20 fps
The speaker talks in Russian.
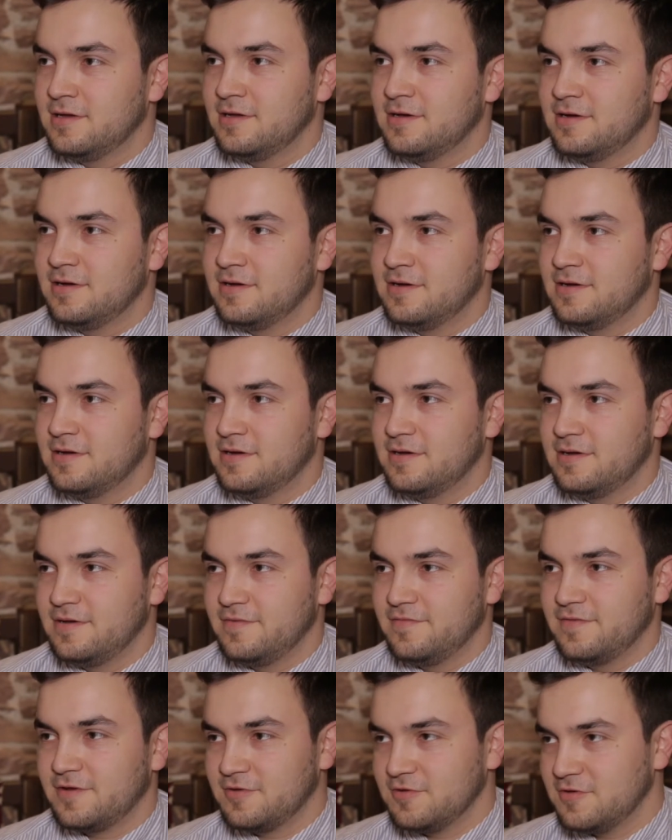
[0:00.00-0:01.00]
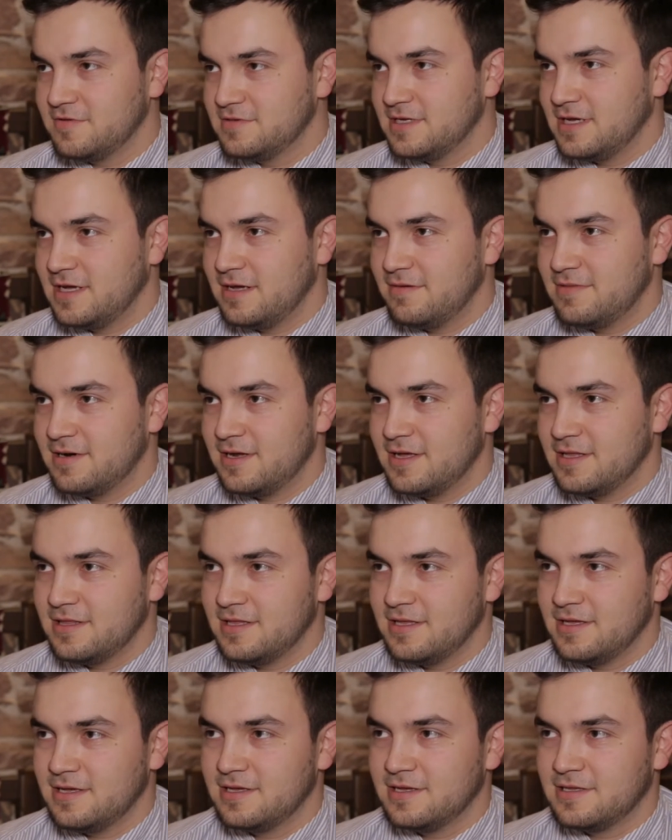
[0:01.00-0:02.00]
вернет всех
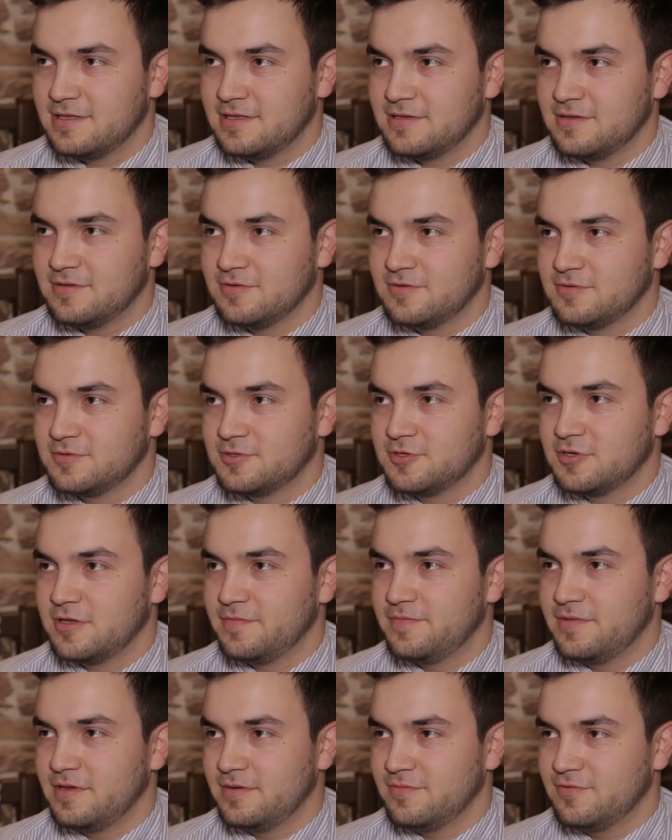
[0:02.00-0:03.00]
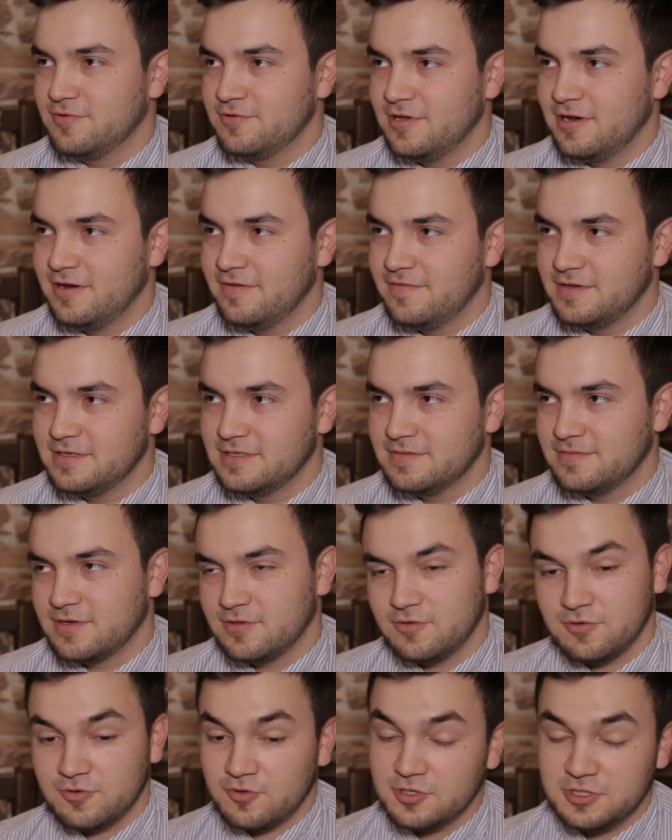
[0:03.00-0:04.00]
обратно, это ну, что-то перепутали,
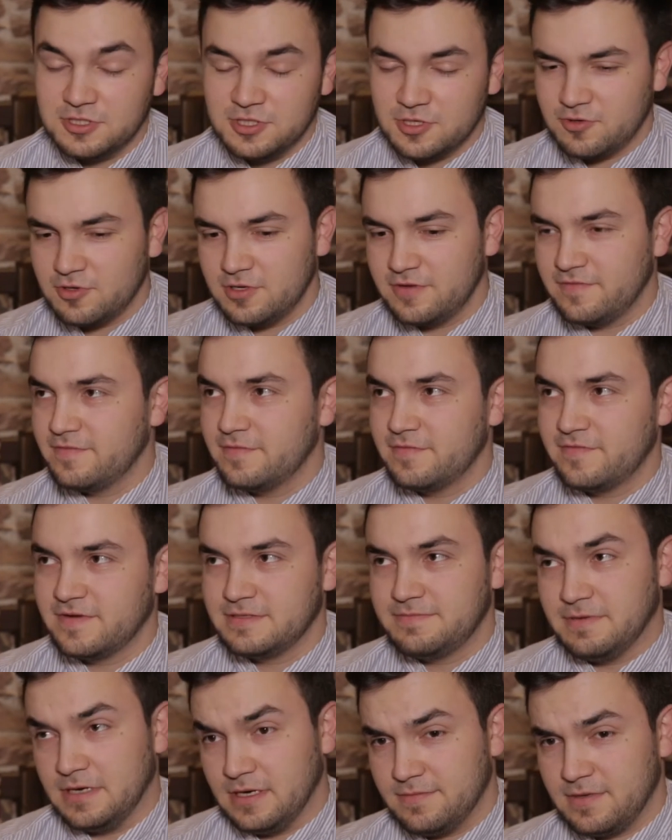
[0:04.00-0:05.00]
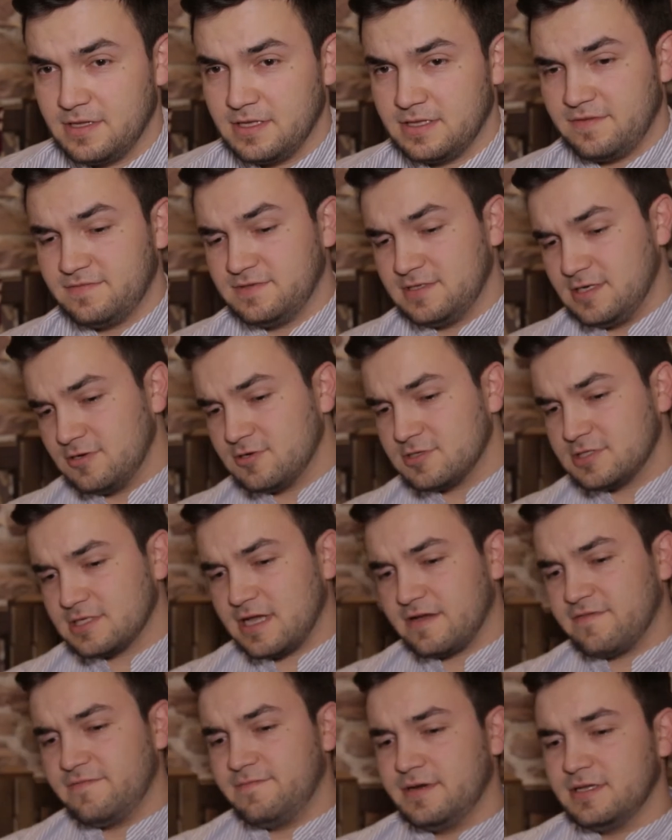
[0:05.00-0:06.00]
видимо. Ну, то есть никто не воспринимал это всерьез,
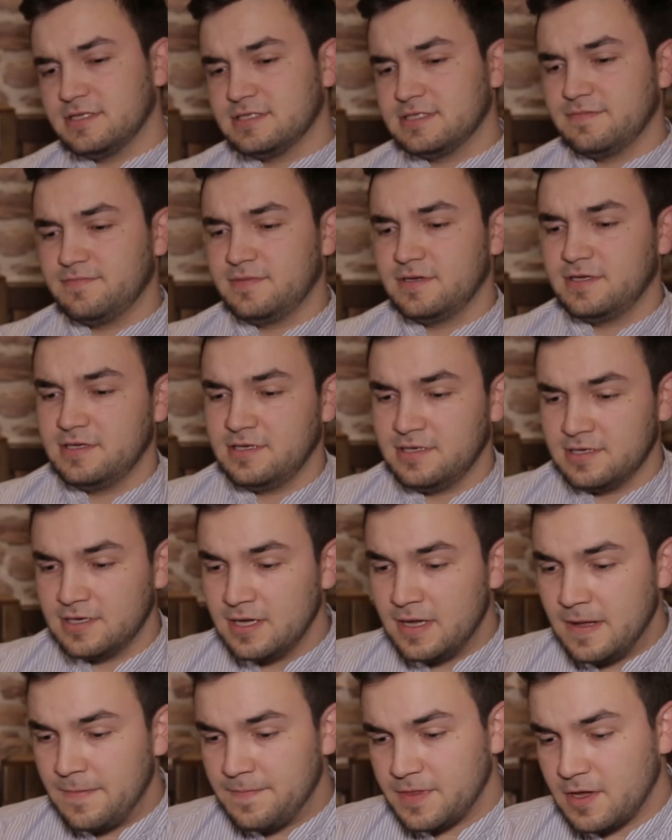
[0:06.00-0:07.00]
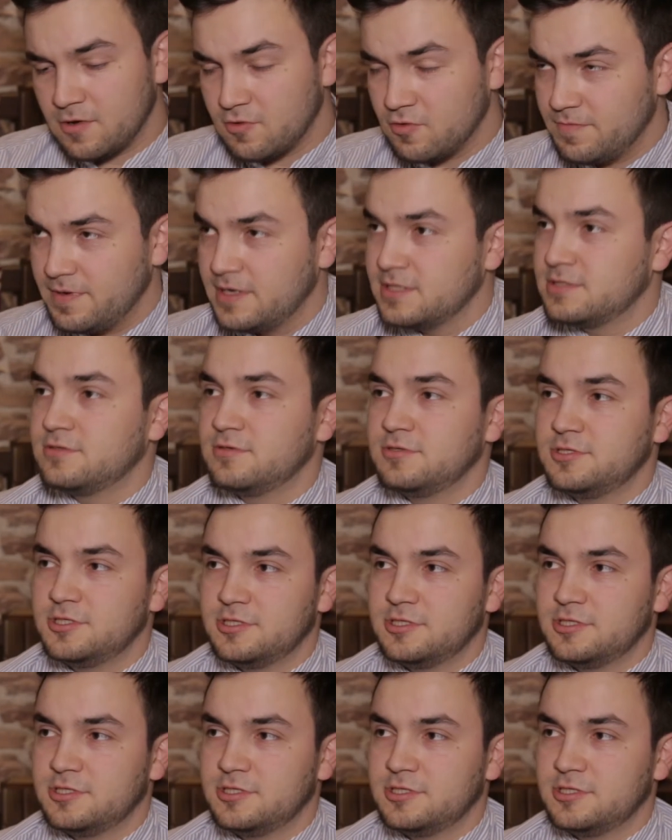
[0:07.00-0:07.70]
как, в принципе, и оккупацию